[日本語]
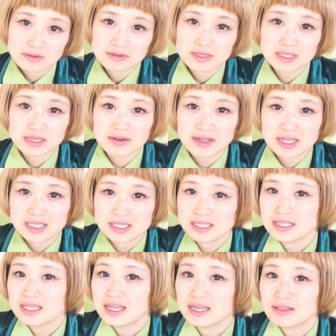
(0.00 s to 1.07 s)
属してる
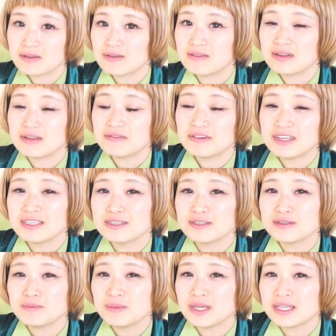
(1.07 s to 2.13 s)
エッジニアの
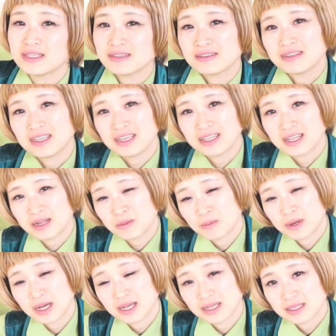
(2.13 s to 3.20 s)
リフレッシュスペースになり
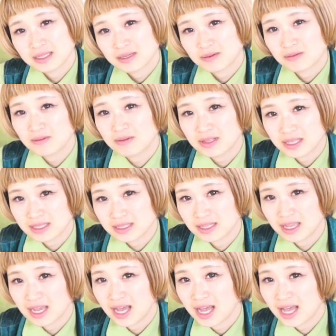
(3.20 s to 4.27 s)
ますここです
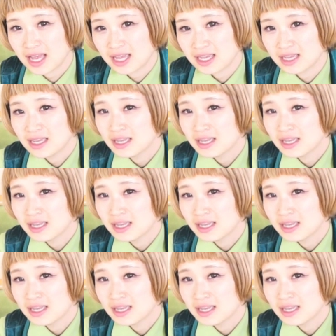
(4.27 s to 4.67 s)
ねはい